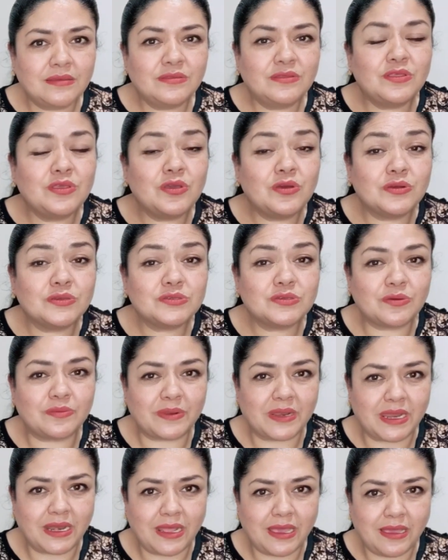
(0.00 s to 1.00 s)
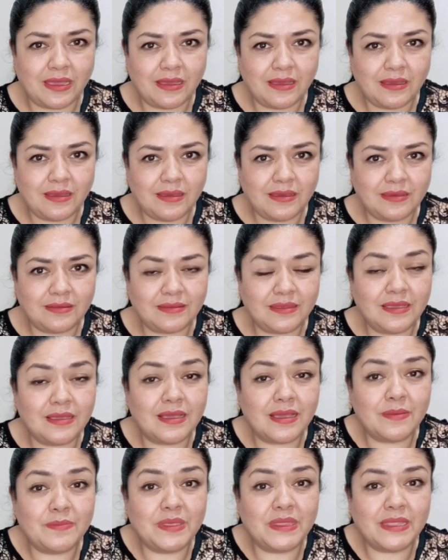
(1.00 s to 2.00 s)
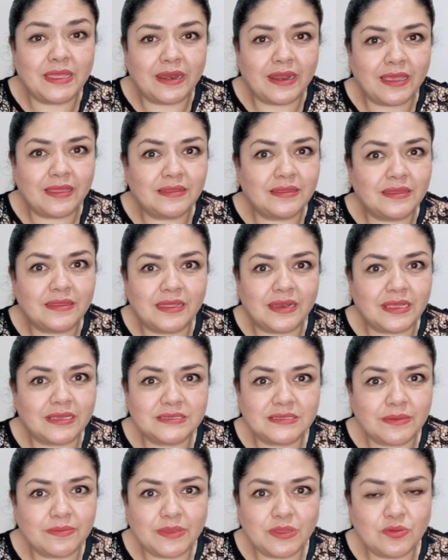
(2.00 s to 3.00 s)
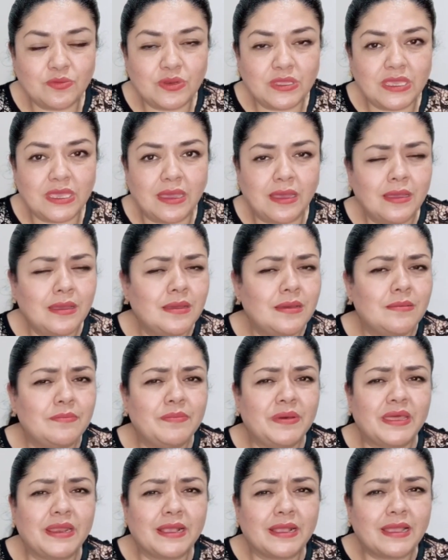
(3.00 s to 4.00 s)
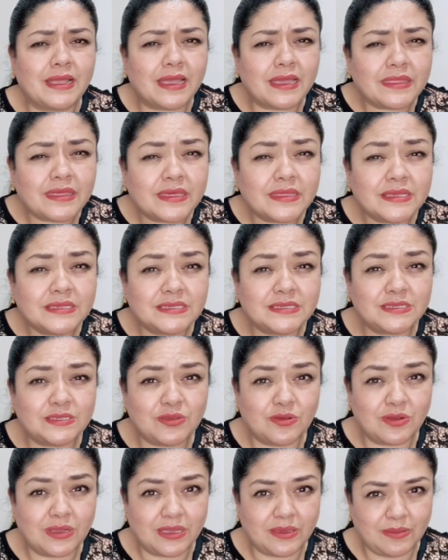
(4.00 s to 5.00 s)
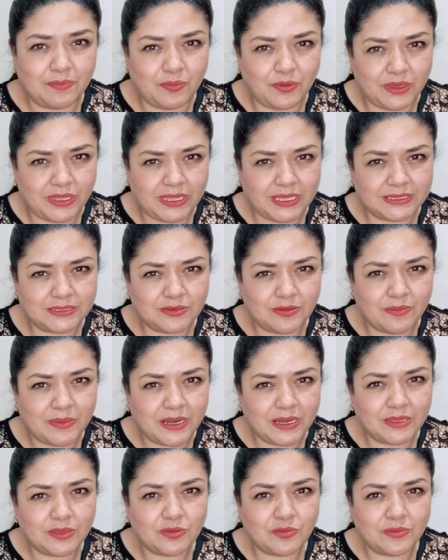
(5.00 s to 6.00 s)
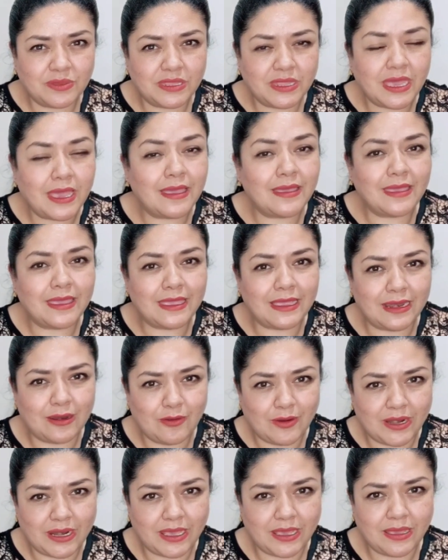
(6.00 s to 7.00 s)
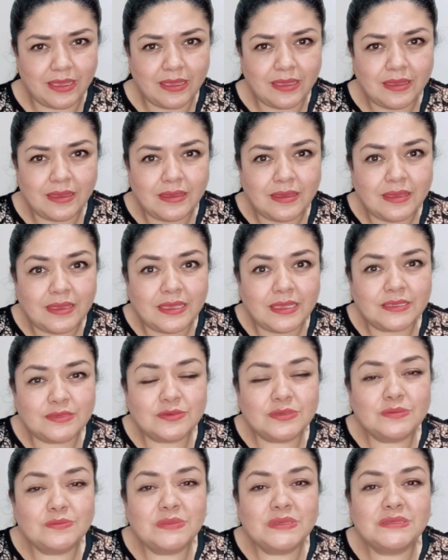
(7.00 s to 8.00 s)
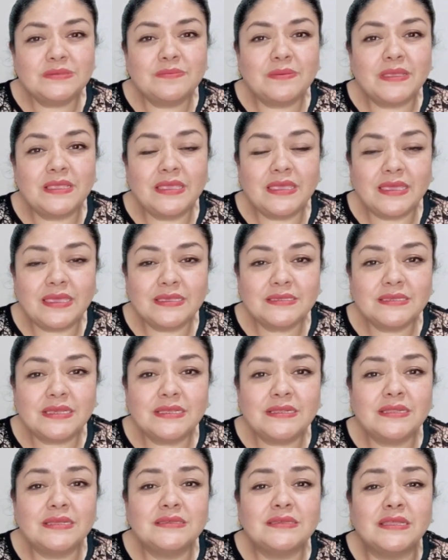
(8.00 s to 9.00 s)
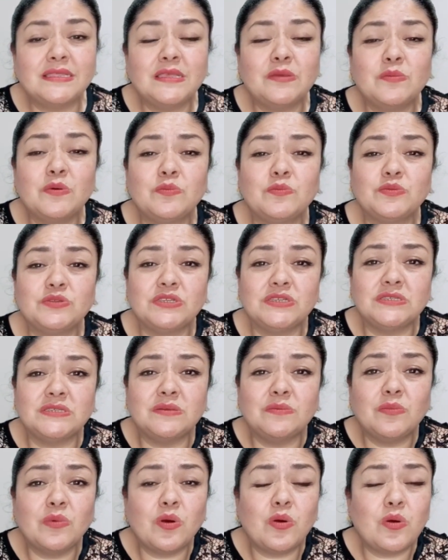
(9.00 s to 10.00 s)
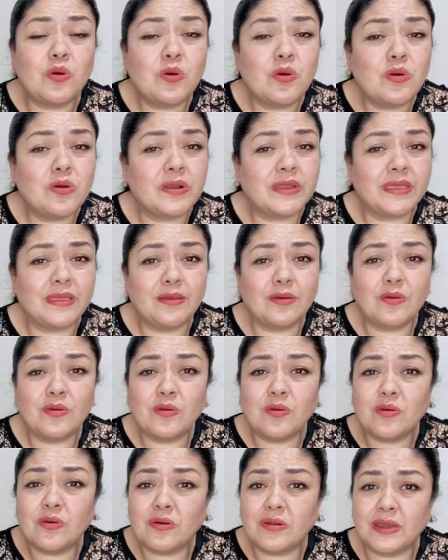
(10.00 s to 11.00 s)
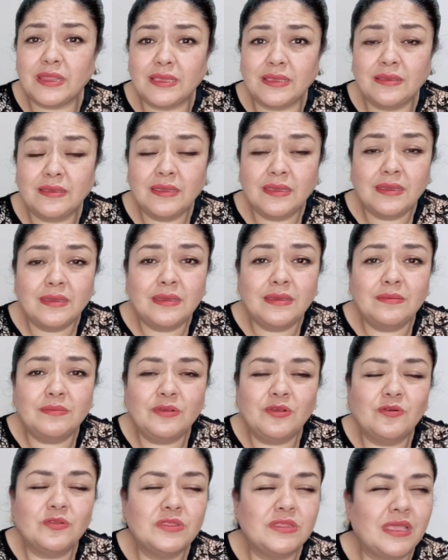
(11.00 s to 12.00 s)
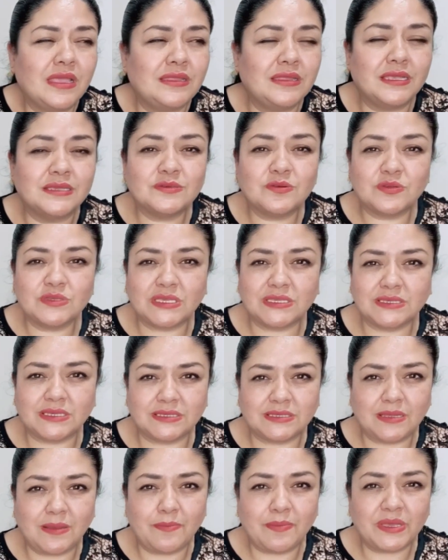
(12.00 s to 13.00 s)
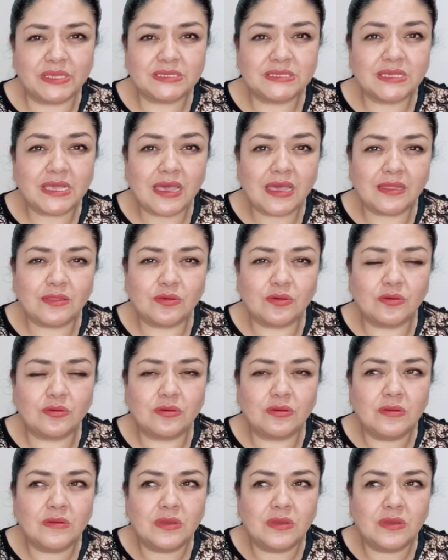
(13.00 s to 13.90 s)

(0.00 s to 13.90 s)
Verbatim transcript: Dios obrará, te encaminará, te dará sabiduría para cada decisión que puedas tomar en tu vida, Él lo hará. son mis bellezas les animo muchísimo, oren, oren, con tantas cosas que están pasando.